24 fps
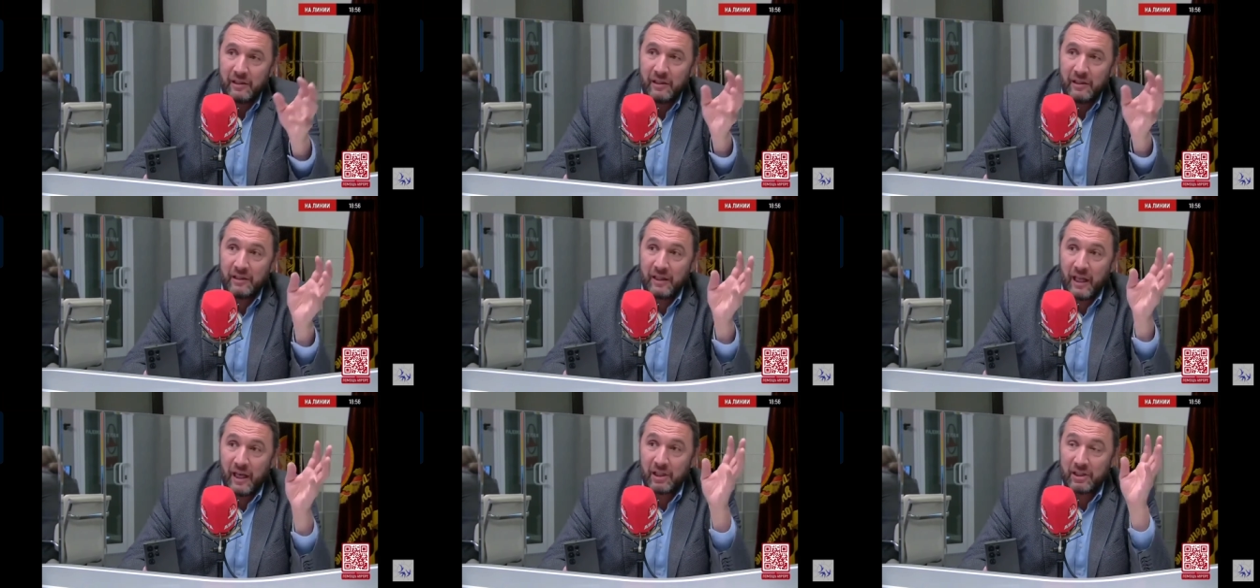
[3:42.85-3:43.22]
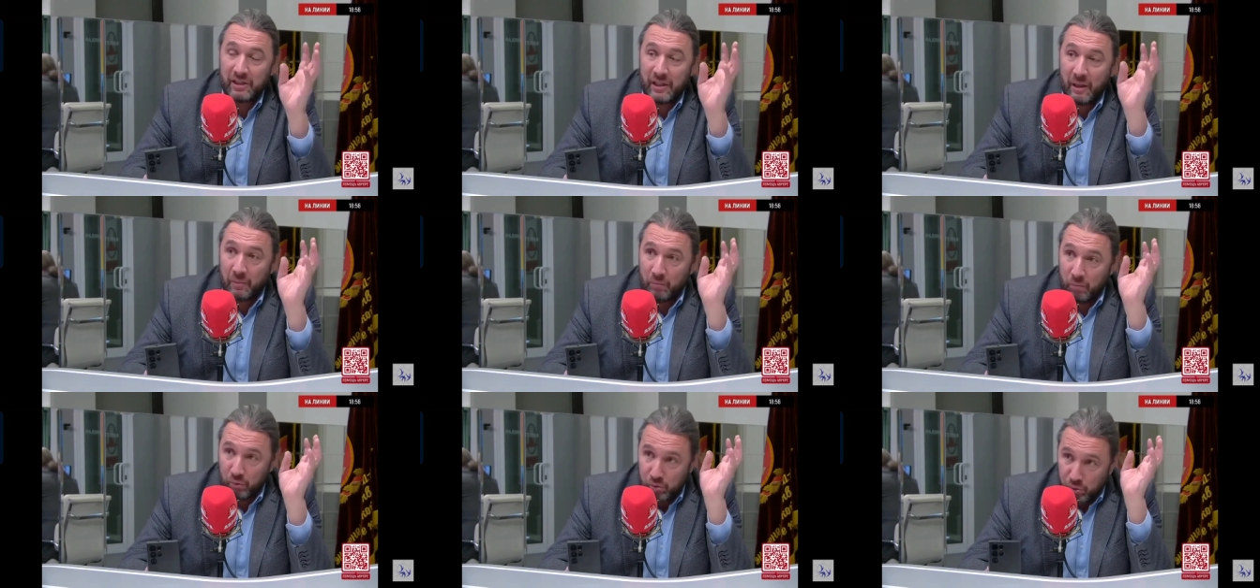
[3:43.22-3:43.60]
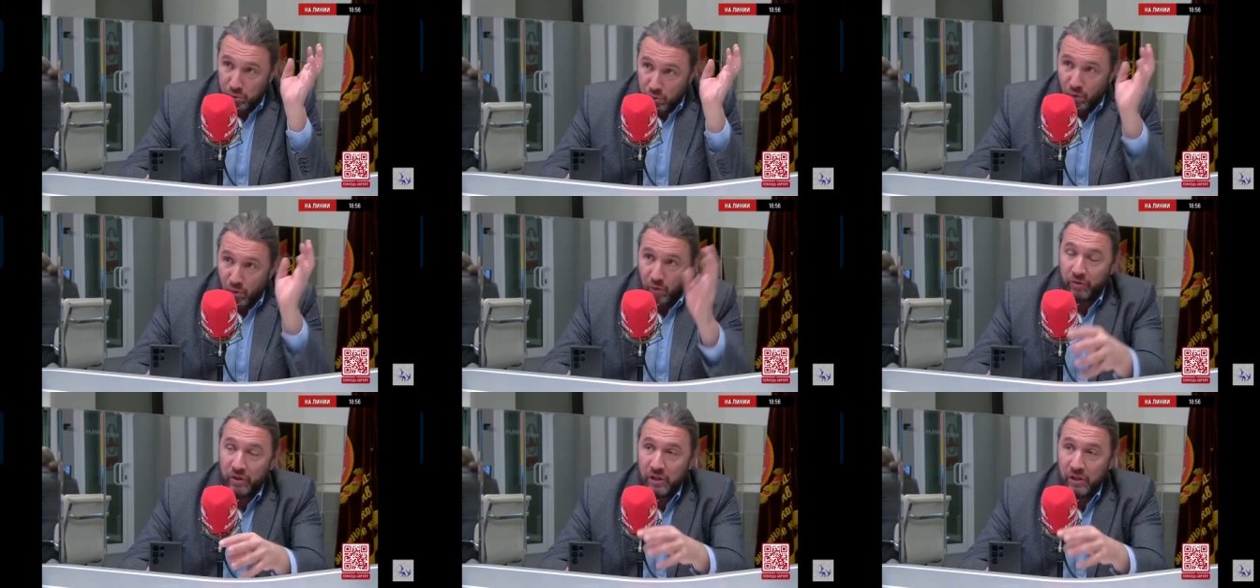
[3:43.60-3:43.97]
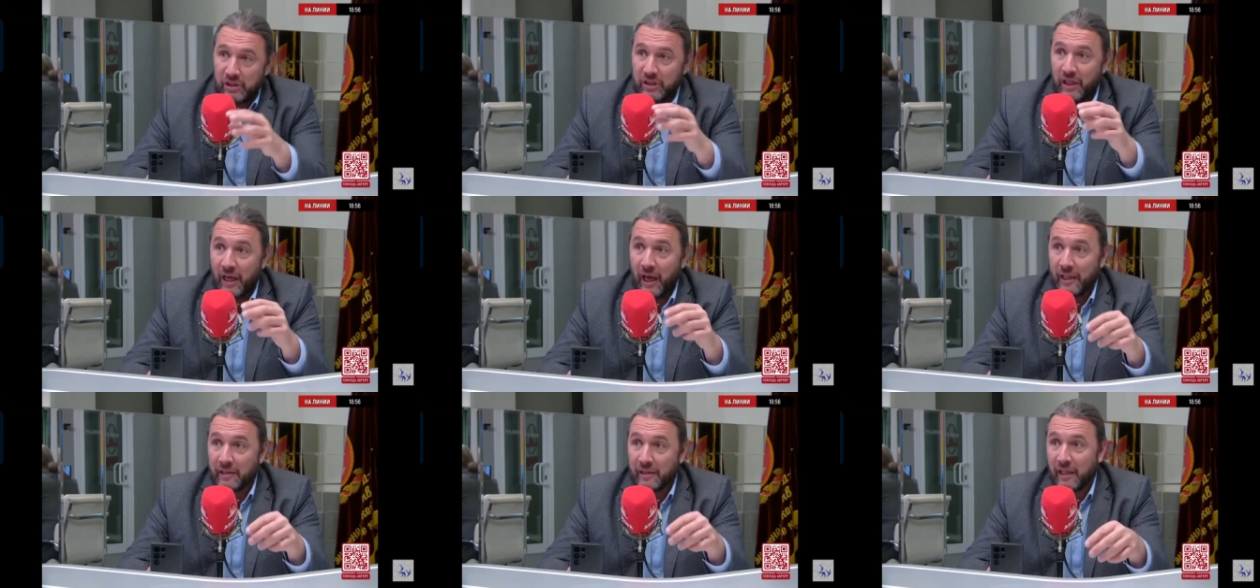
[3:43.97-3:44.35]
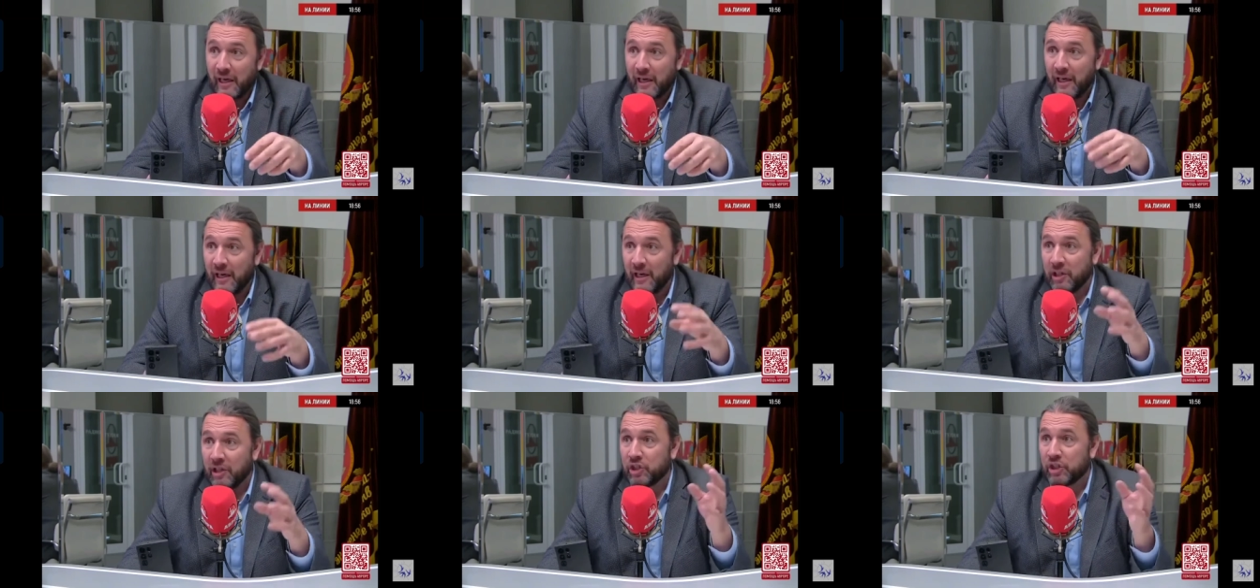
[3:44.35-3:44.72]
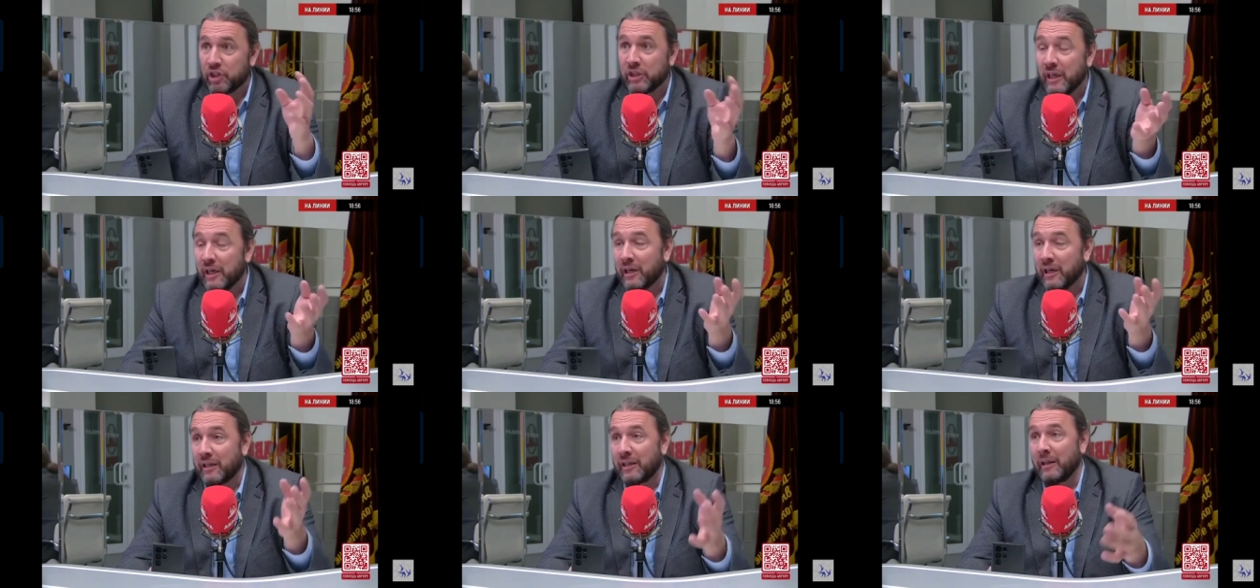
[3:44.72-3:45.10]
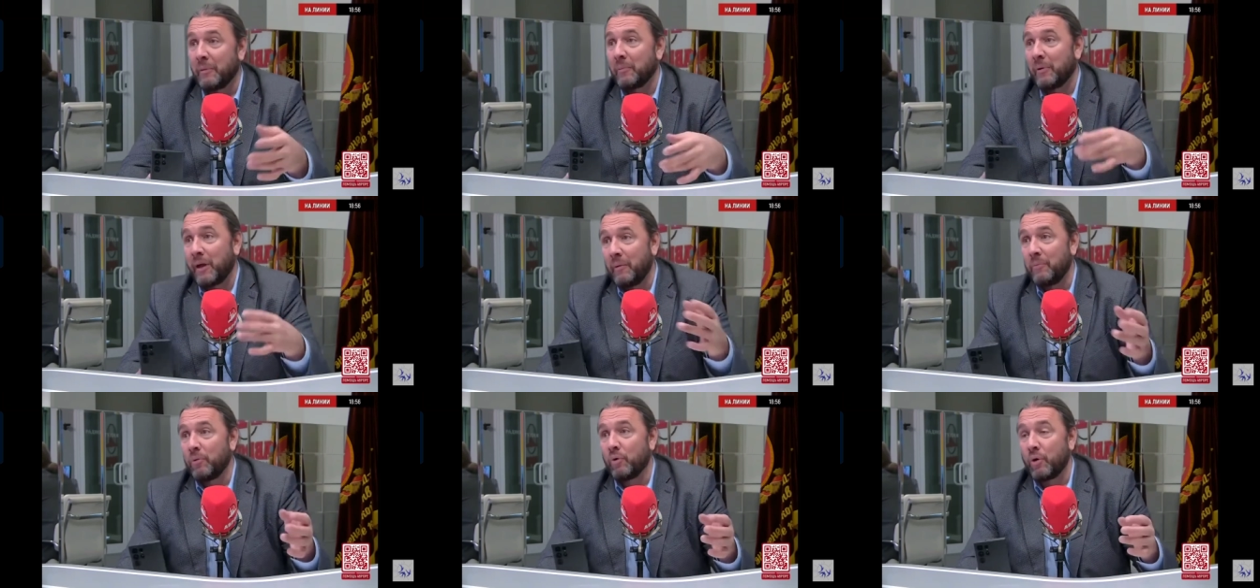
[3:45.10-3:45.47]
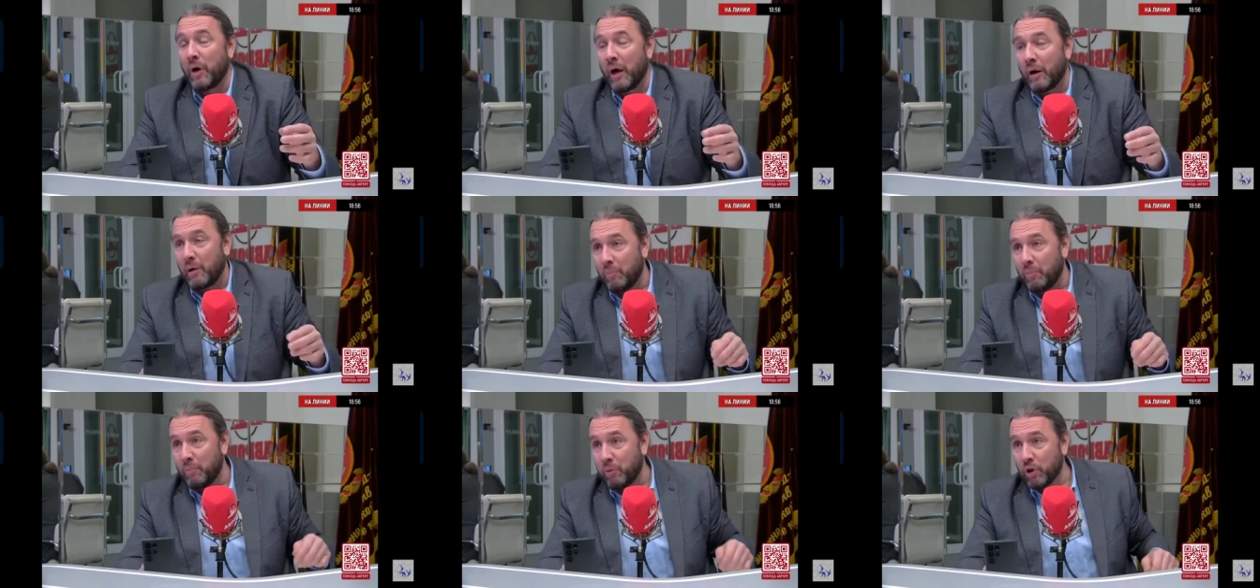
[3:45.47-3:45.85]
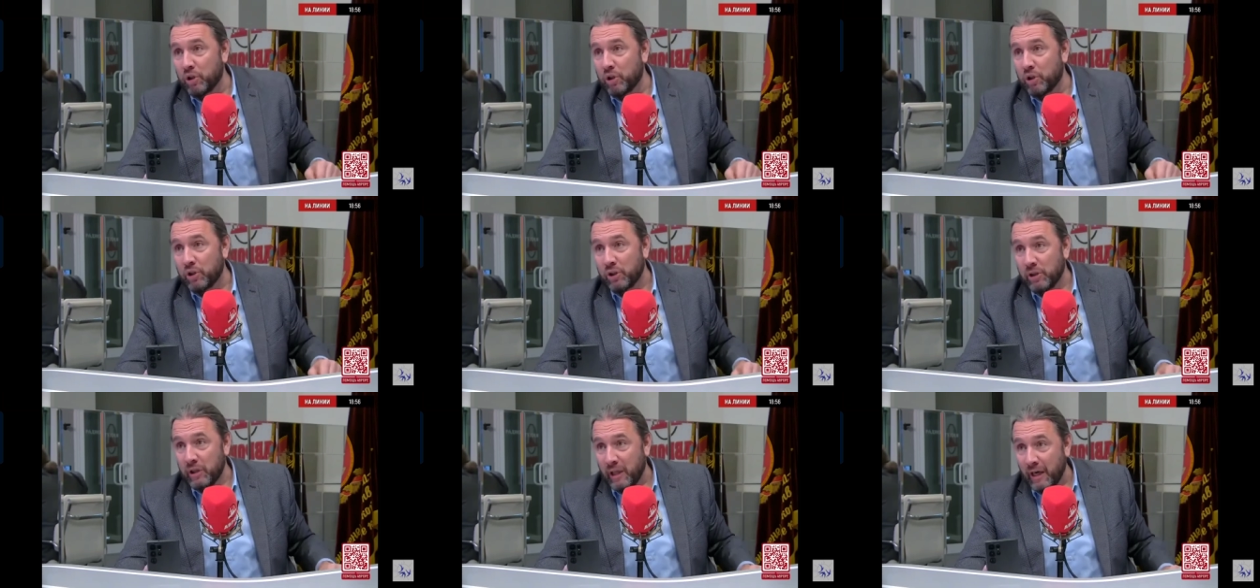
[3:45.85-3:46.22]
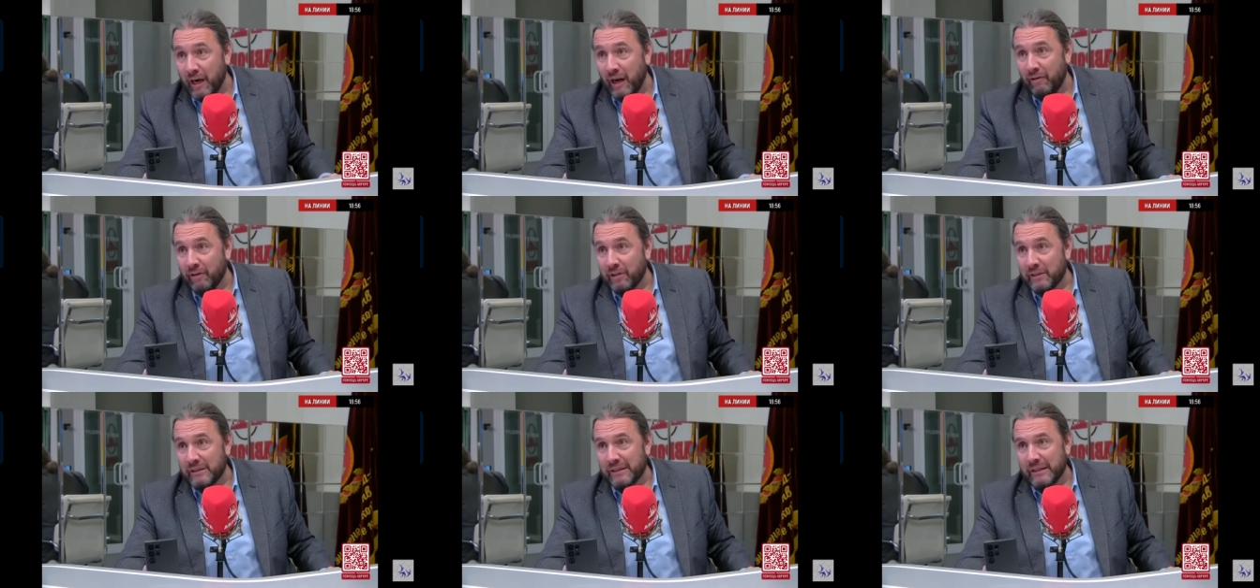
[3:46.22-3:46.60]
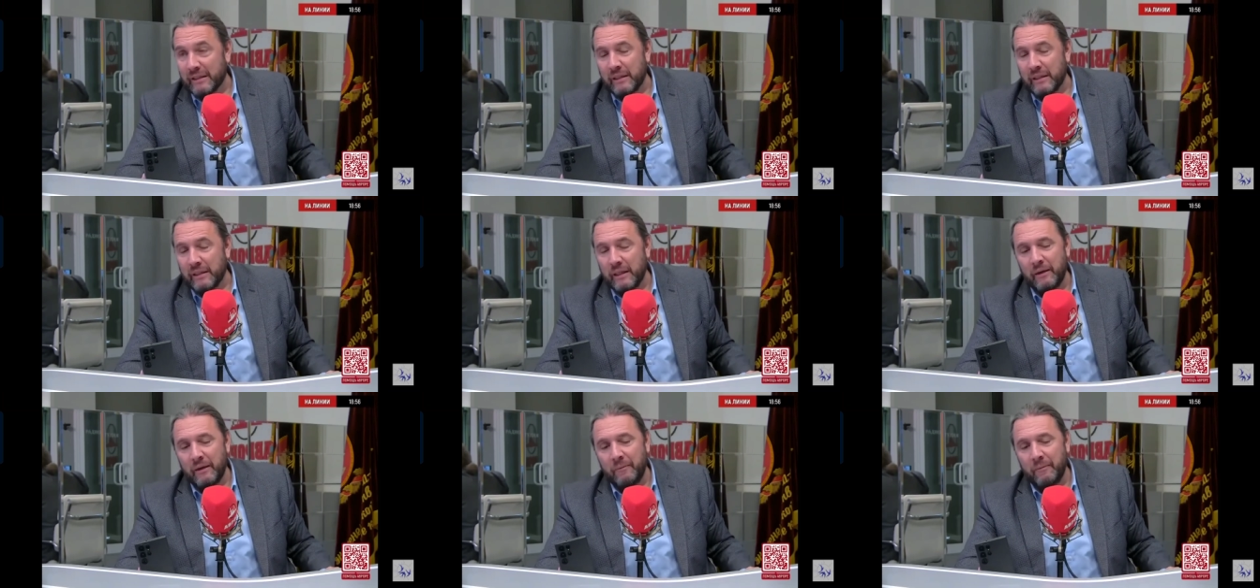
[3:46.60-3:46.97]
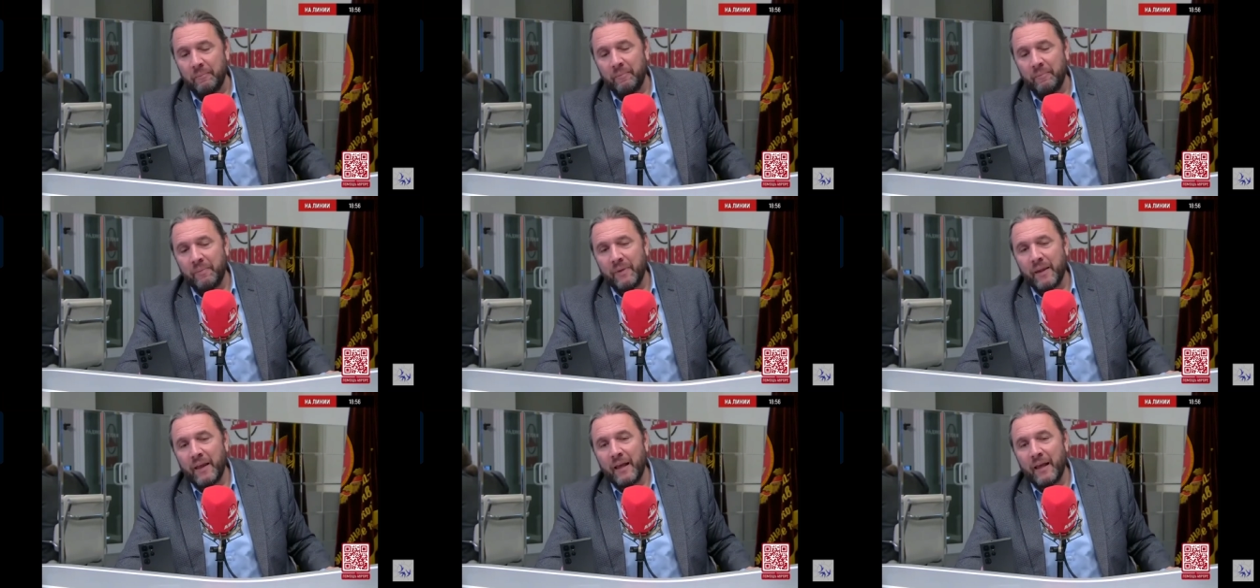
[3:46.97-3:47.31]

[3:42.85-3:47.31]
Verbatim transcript: и наш там условный театр или цирк, там, кому как больше нравится, да?